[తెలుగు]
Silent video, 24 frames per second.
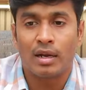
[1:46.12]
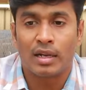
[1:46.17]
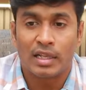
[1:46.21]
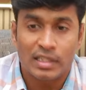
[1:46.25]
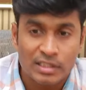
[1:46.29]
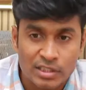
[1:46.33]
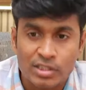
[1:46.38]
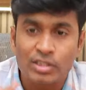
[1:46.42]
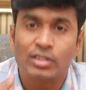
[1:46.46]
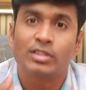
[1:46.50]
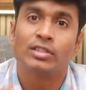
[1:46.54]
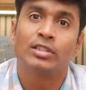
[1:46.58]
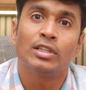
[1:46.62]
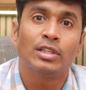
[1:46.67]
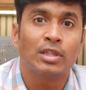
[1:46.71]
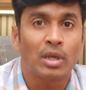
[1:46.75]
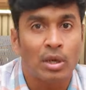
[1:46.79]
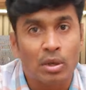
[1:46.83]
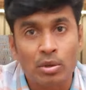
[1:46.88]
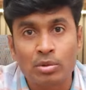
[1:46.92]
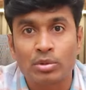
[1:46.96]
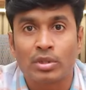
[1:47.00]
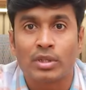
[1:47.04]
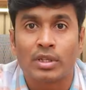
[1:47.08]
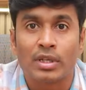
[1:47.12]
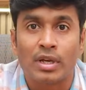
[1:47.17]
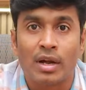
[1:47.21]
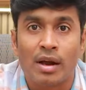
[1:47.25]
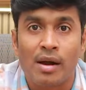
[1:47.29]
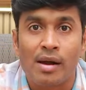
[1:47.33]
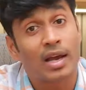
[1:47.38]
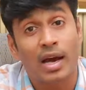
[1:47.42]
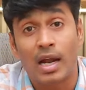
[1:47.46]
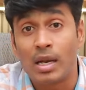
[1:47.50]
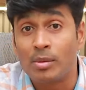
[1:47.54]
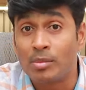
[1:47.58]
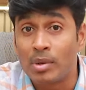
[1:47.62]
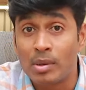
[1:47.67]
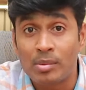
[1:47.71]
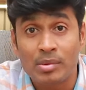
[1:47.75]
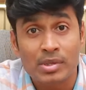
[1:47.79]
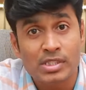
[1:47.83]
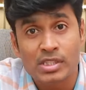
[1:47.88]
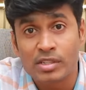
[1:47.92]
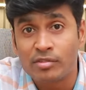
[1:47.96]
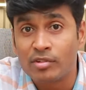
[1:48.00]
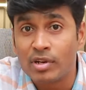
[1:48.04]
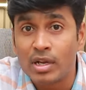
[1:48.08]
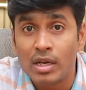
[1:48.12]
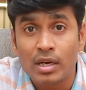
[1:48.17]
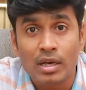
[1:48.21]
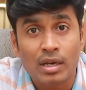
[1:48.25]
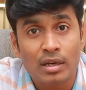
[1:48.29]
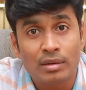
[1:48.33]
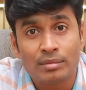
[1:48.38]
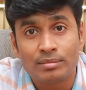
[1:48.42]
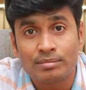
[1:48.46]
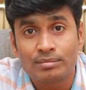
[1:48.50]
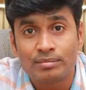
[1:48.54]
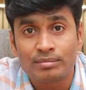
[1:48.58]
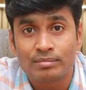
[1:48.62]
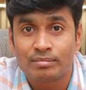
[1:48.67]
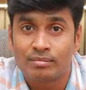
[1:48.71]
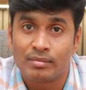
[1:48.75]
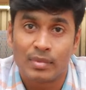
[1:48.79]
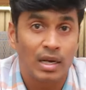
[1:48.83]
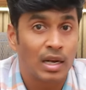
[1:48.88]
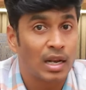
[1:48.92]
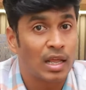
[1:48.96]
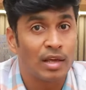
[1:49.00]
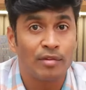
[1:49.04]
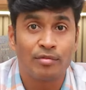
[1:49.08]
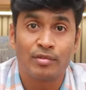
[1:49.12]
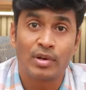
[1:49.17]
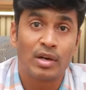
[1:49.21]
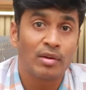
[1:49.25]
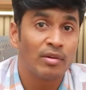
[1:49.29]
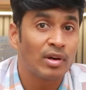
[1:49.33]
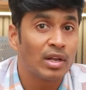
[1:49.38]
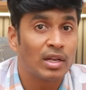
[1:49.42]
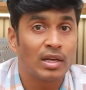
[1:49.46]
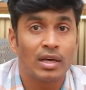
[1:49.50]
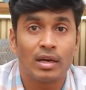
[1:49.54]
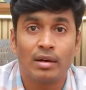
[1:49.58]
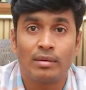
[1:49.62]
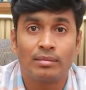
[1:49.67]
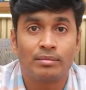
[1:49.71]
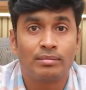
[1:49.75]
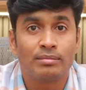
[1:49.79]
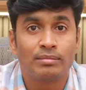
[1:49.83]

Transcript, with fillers: రెస్ట్ ఇస్తే తగ్గుతుంది కానీ మనం రెస్ట్ ఇవ్వలేంగా మన లైఫ్ నడవాలిగా